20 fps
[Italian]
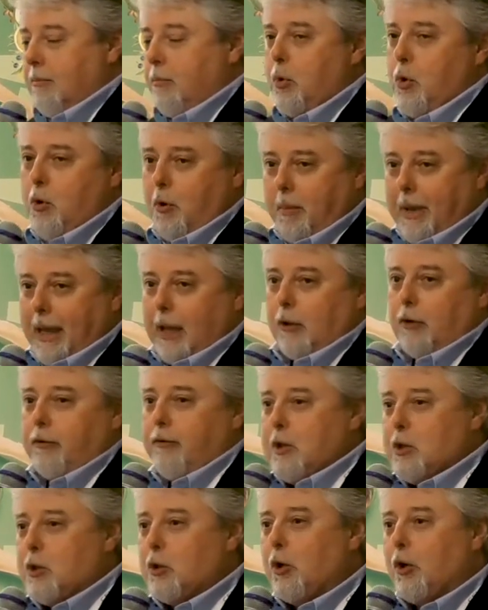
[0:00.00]
più o meno,
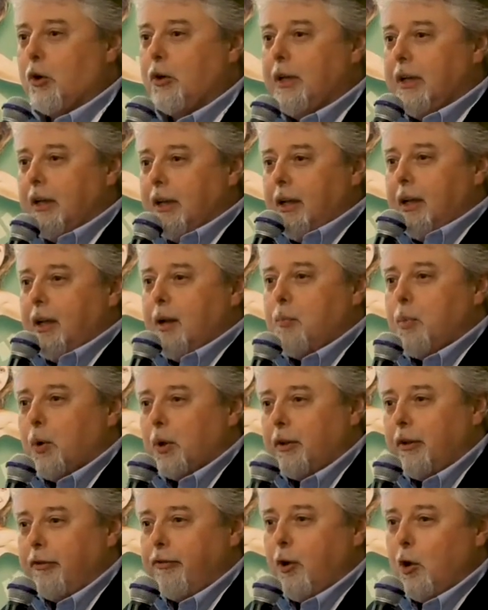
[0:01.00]
visto il
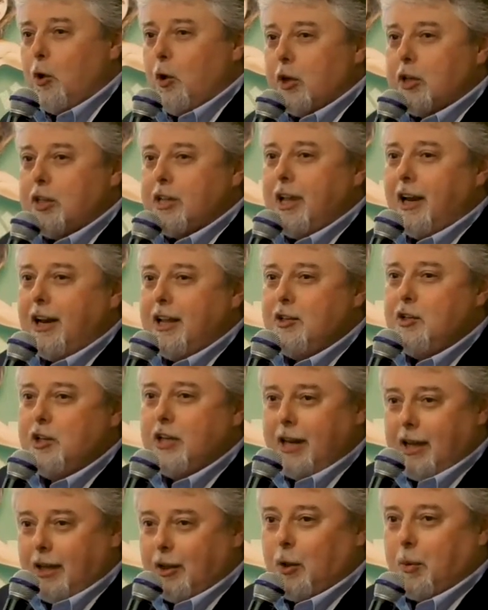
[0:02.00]
portafoglio che si è
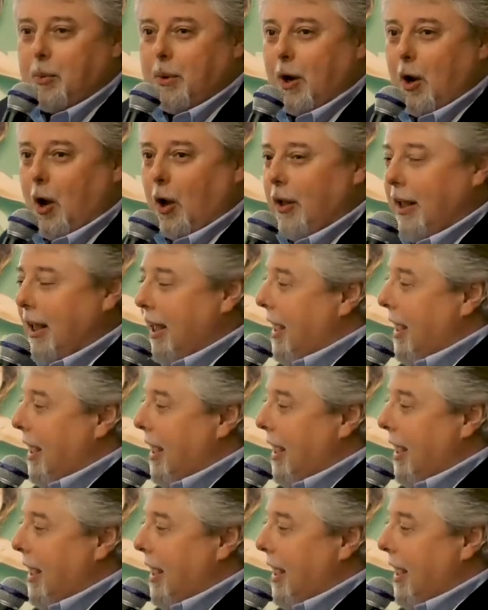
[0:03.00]
alleggerito, però